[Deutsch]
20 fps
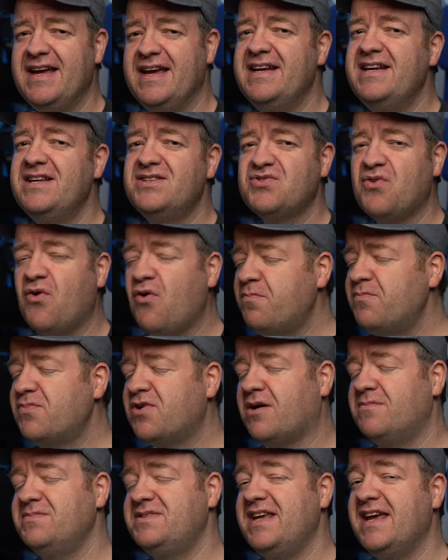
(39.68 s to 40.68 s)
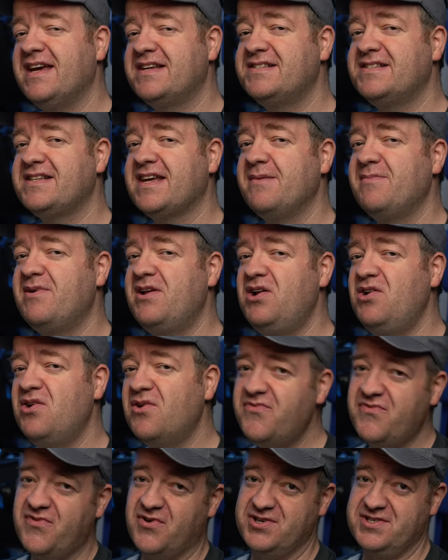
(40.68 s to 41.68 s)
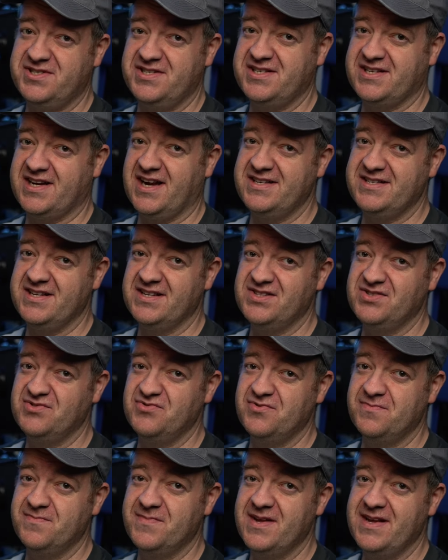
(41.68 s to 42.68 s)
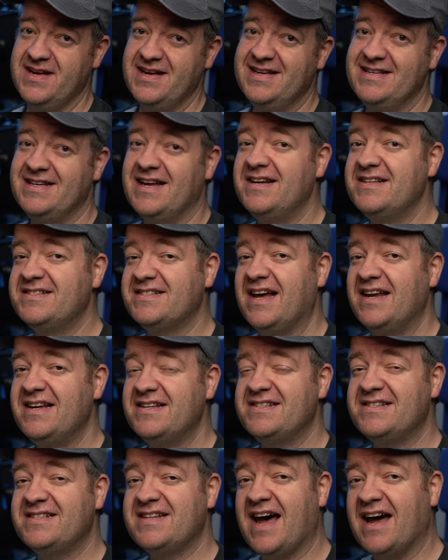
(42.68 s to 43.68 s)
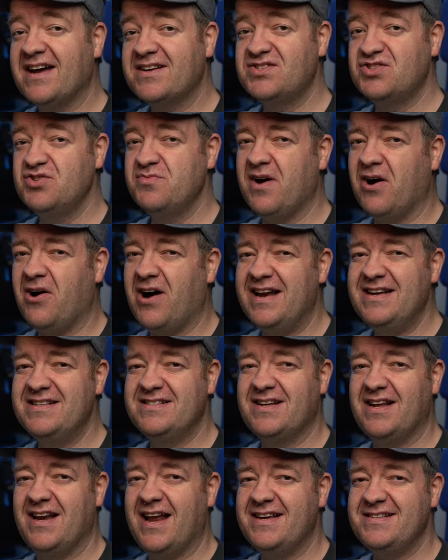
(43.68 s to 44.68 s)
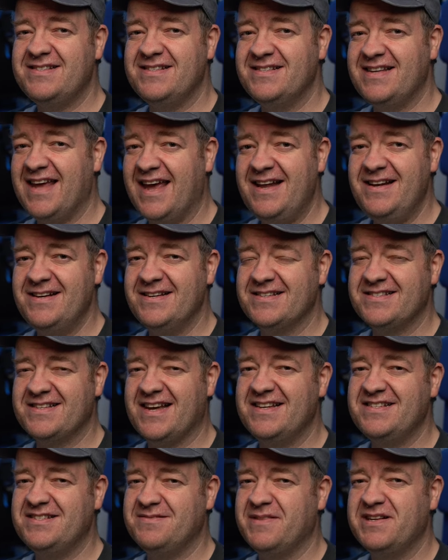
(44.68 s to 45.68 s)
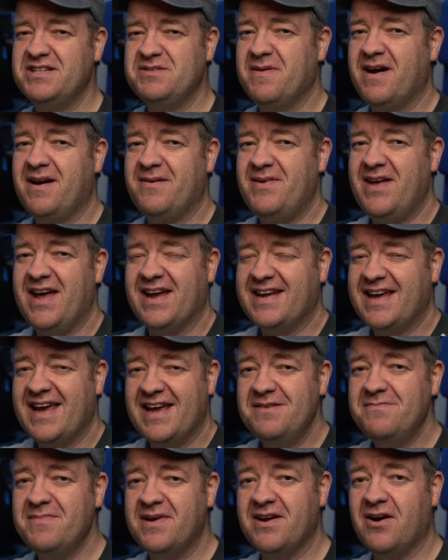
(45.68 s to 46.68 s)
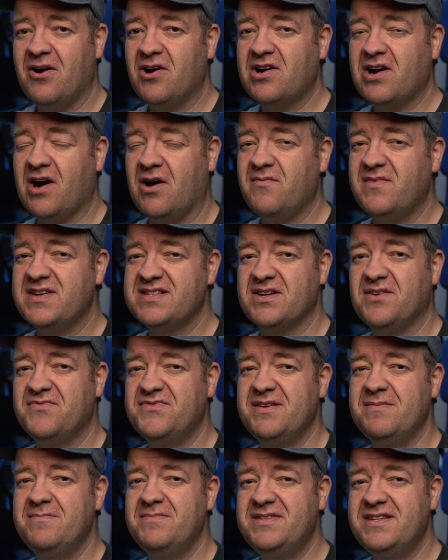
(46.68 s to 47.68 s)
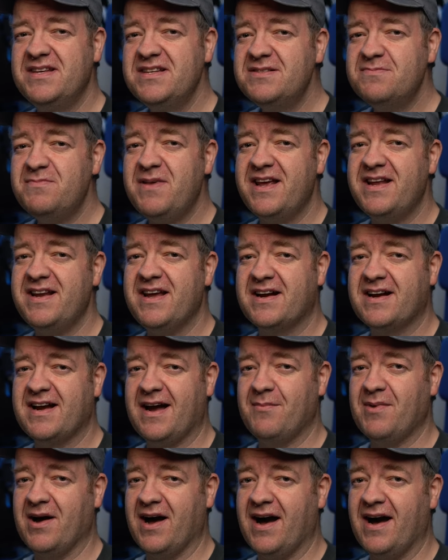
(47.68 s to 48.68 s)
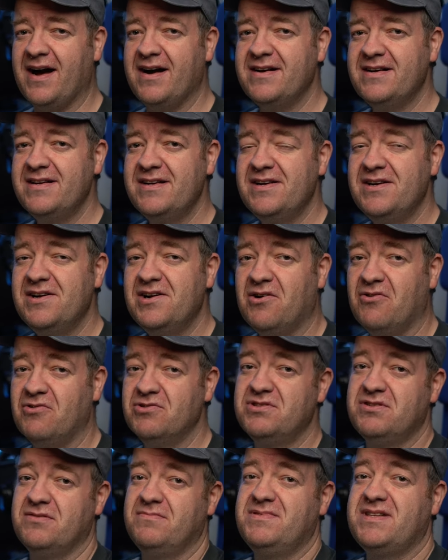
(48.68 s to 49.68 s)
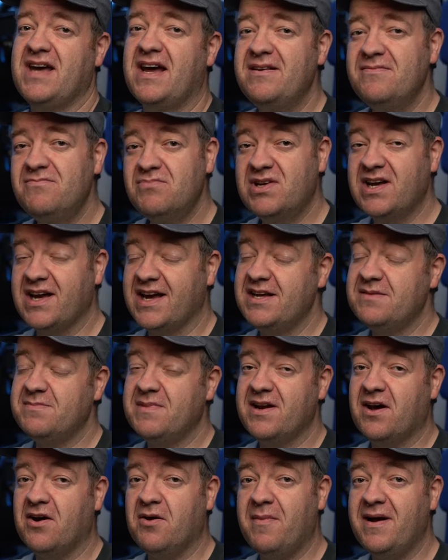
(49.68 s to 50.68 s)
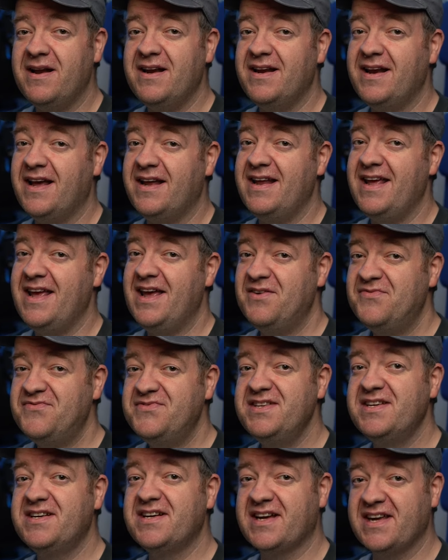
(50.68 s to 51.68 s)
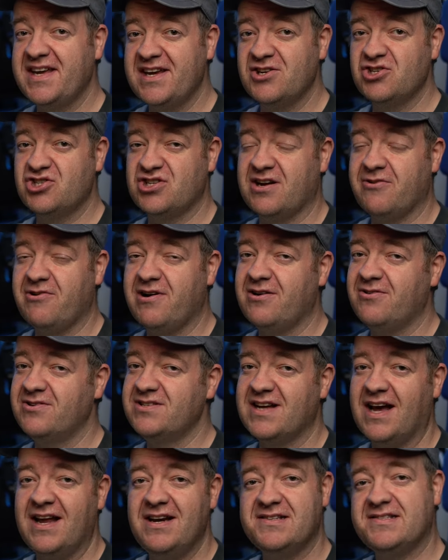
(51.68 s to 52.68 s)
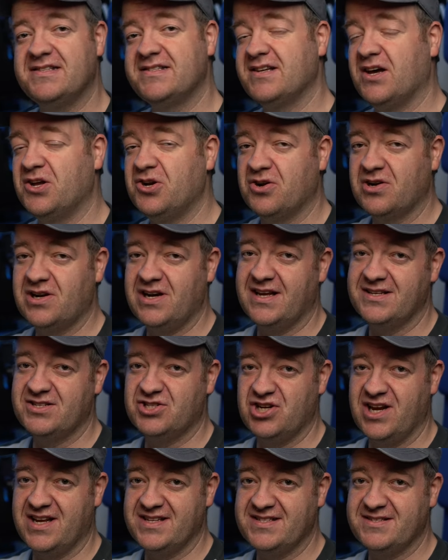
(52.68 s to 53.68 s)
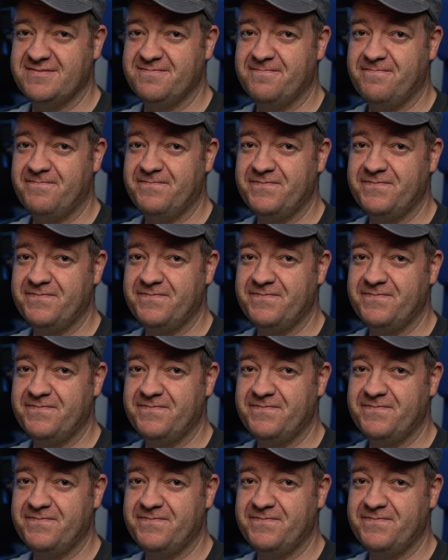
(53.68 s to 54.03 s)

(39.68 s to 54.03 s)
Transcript: In den Tropen kommt die extreme Luftfeuchtigkeit dazu. Dann ist alles tagsüber auch alles gleißend hell, das heißt manchmal erkennt man auch kaum was auf dem Display der Kamera und dann gerät man auch mal in eine heftige Regenschauer und alles ist auch noch klatschnass.